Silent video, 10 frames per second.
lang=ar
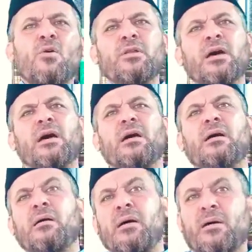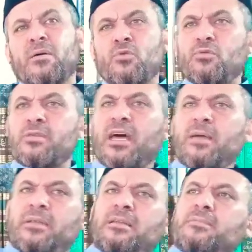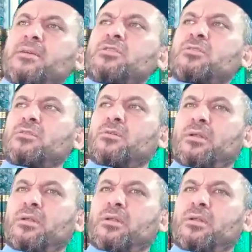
هنا كنت ذاهبا الى دمشق